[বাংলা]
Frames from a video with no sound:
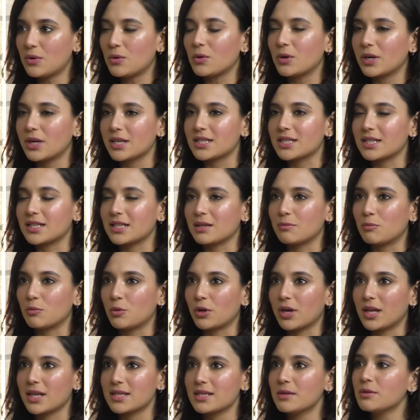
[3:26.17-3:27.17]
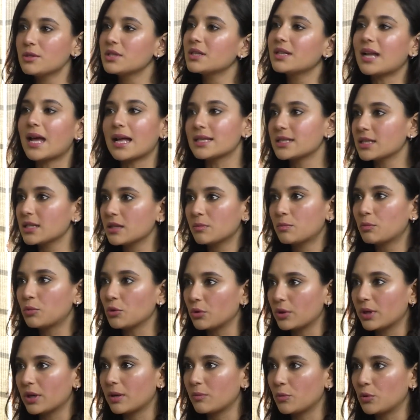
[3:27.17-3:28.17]
করে সেটা মনে আছে ওই যে নাচের
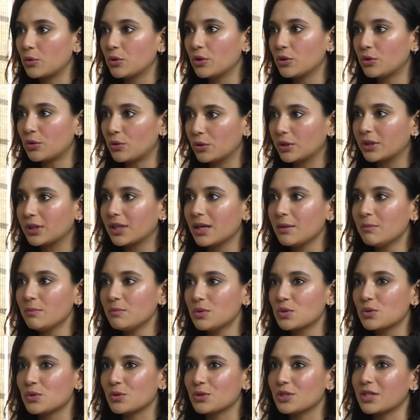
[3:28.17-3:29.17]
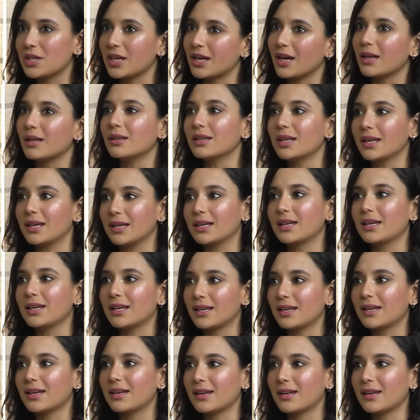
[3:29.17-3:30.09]
প্রোগ্রামগুলো করতাম সো সেখান থেকে